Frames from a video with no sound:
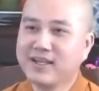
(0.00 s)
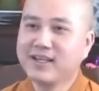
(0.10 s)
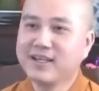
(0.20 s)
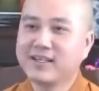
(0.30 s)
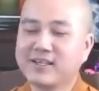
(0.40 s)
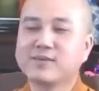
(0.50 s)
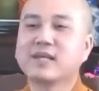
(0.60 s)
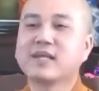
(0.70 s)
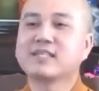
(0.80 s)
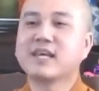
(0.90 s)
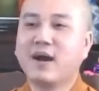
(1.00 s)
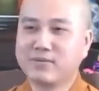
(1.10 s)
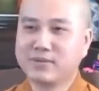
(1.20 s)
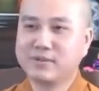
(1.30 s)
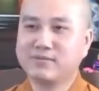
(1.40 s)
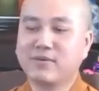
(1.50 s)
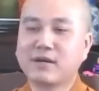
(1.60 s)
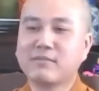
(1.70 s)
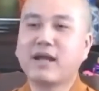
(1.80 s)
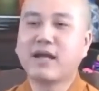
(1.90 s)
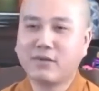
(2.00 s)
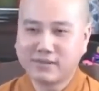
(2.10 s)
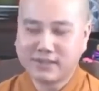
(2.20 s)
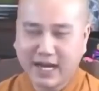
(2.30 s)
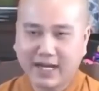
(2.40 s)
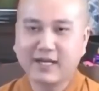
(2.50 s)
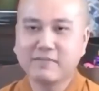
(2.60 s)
thì chúng ta sẽ học được một cái bài học rằng á